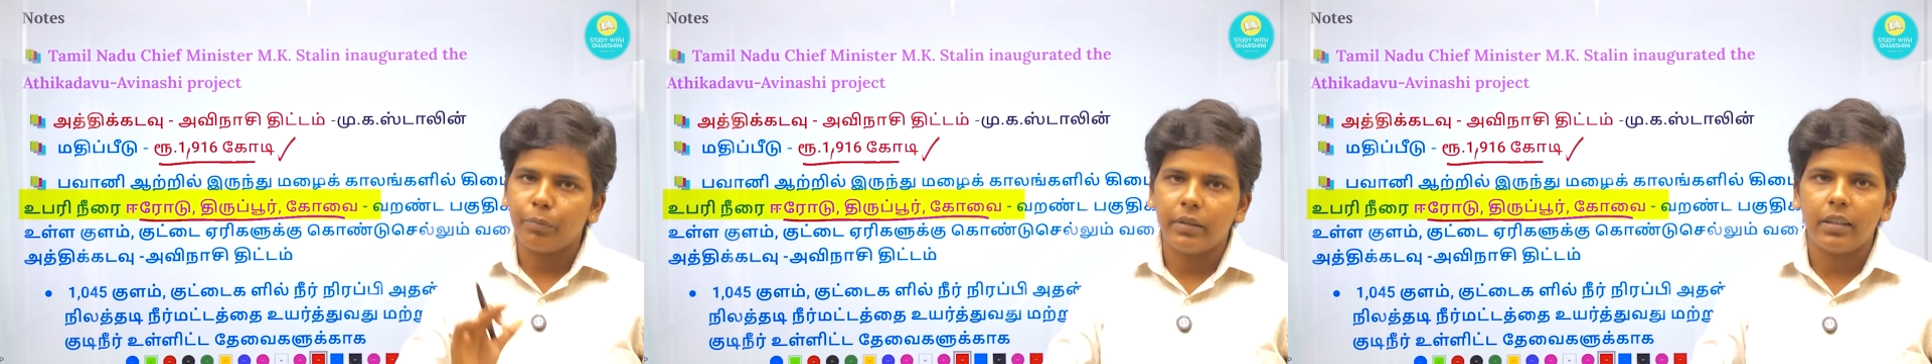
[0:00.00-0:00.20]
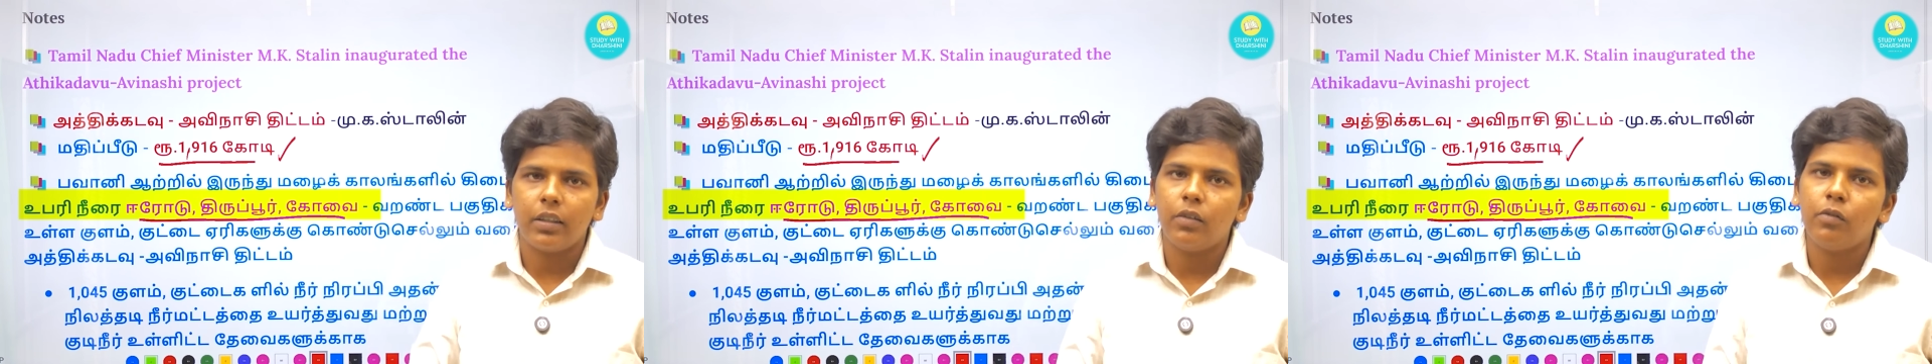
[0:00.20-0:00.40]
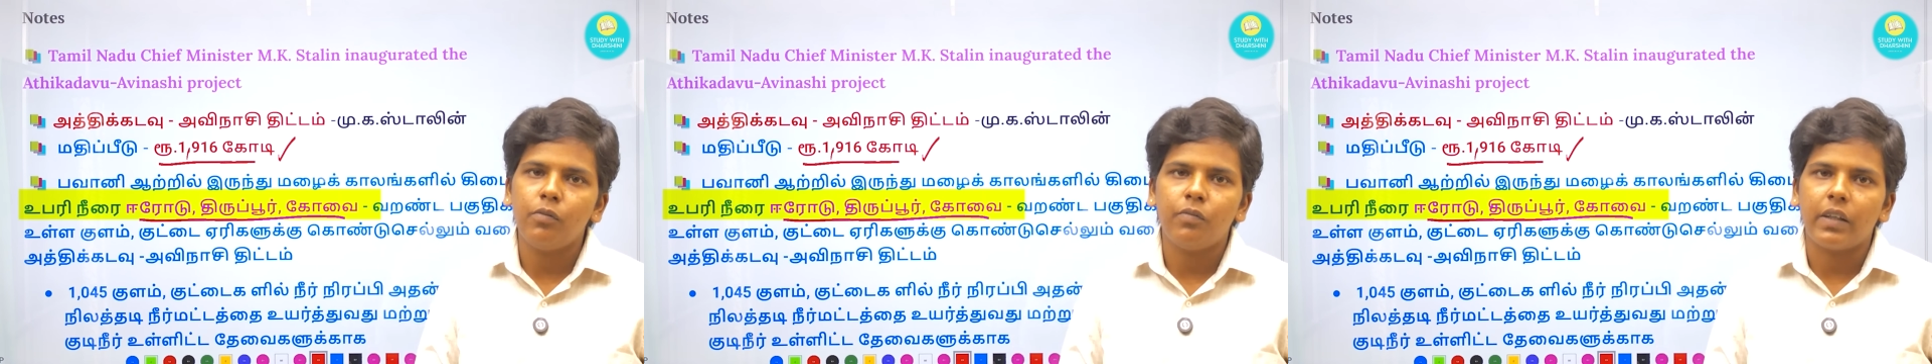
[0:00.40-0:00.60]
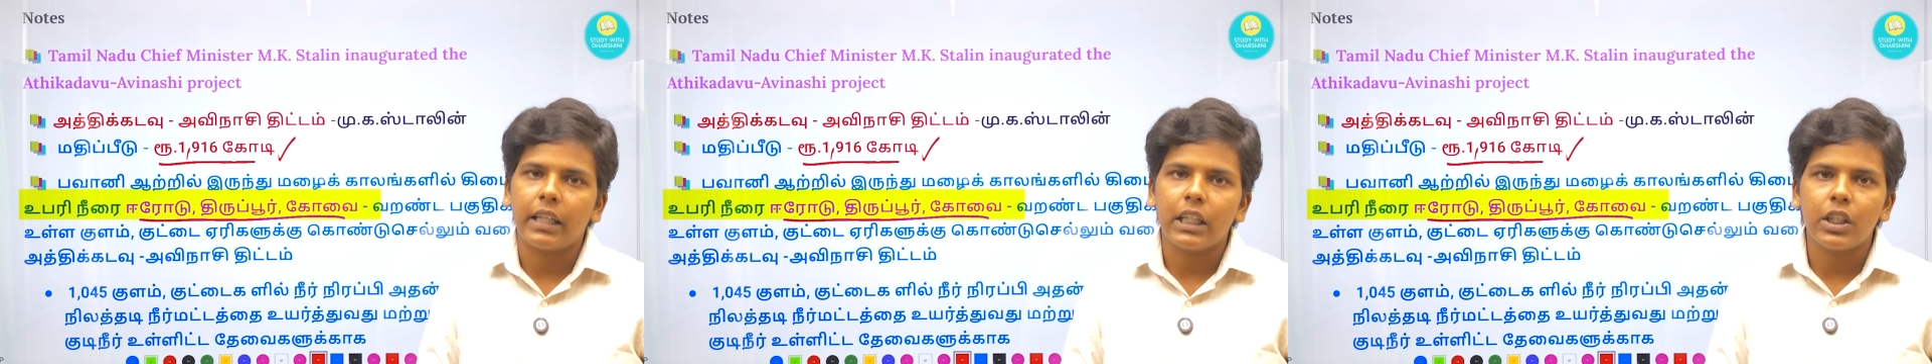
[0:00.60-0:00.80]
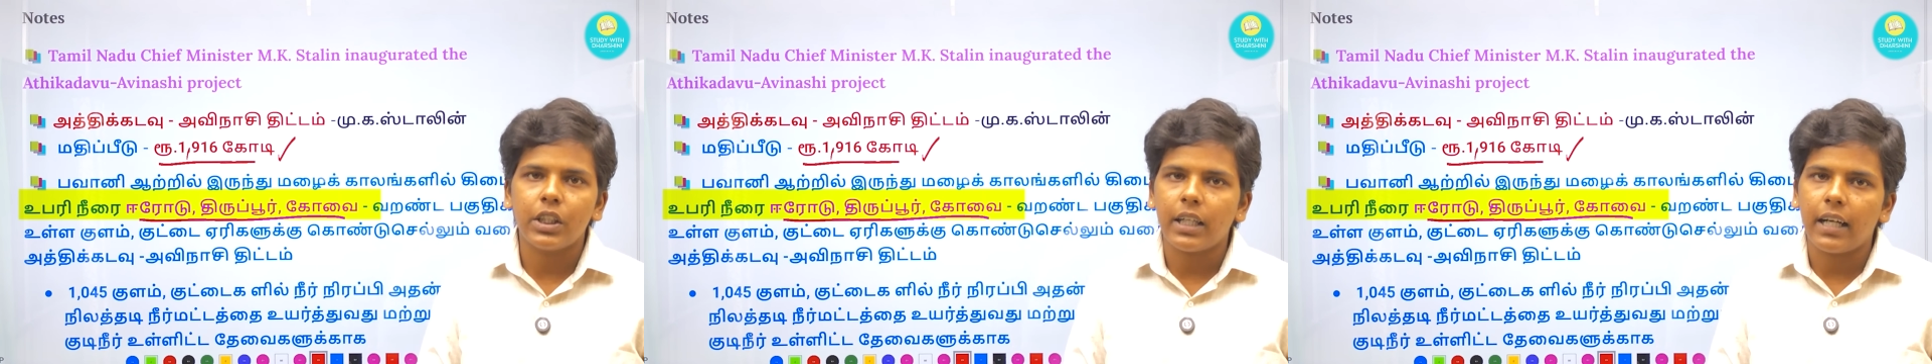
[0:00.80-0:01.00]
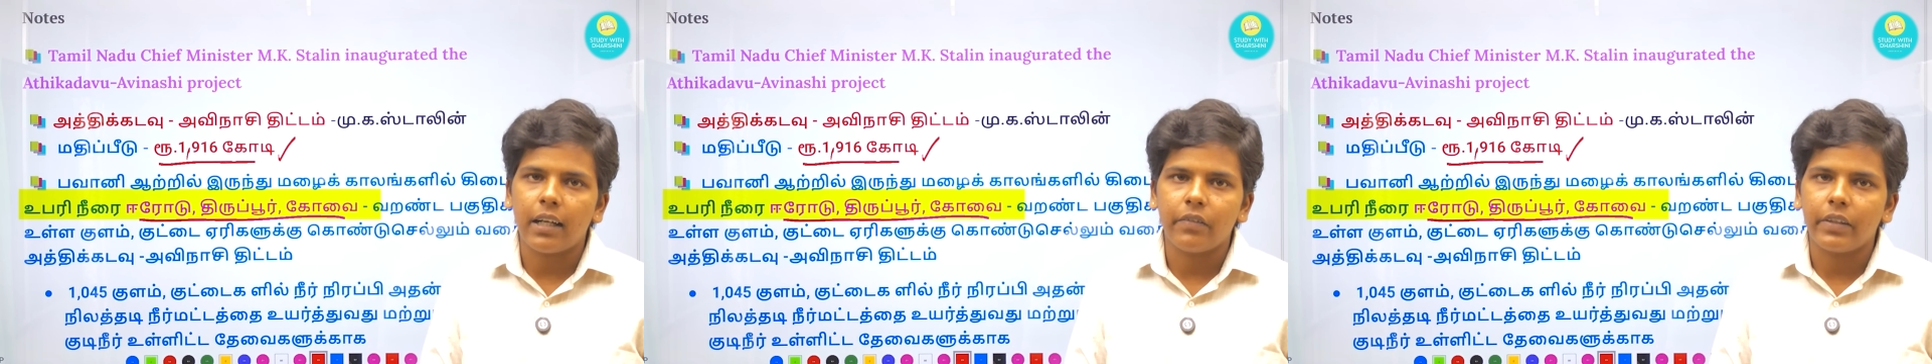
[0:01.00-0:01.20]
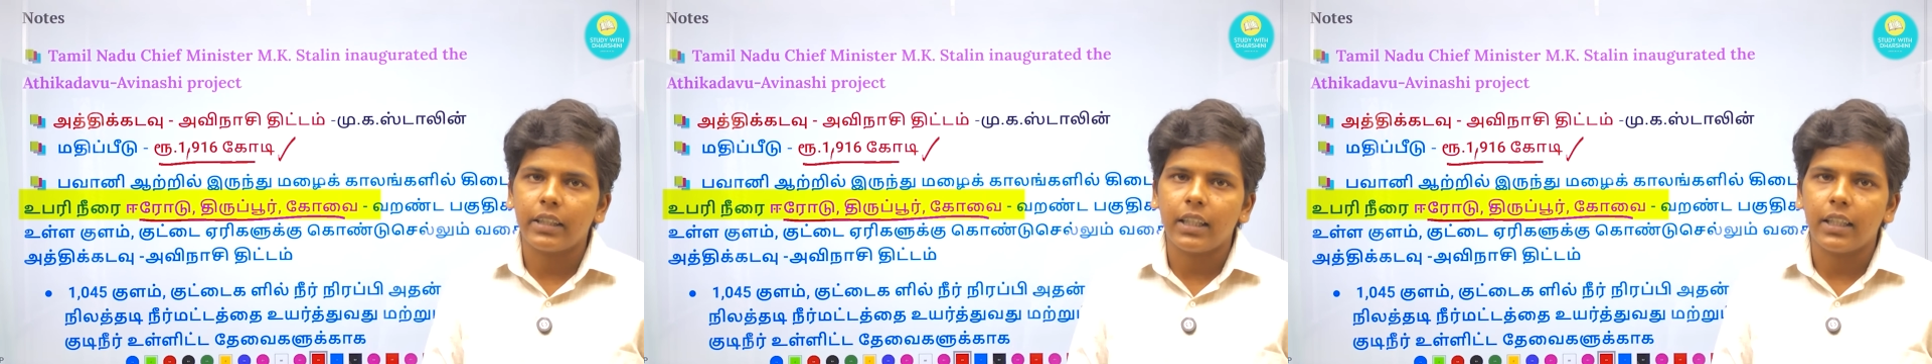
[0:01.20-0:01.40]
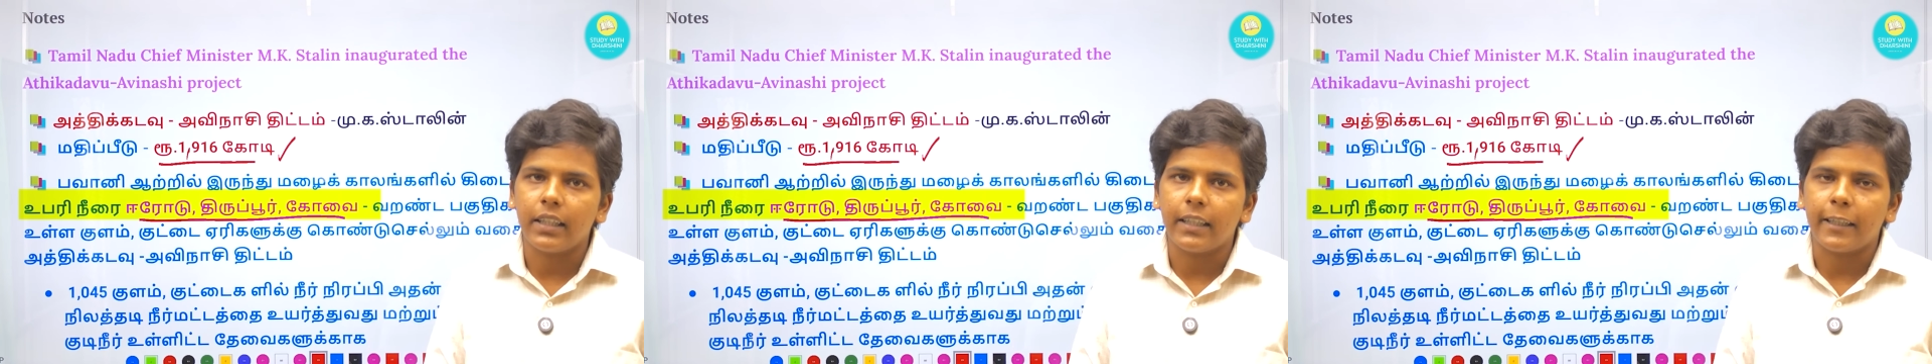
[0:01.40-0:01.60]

மிகவும் வறட்சியாகவே தான்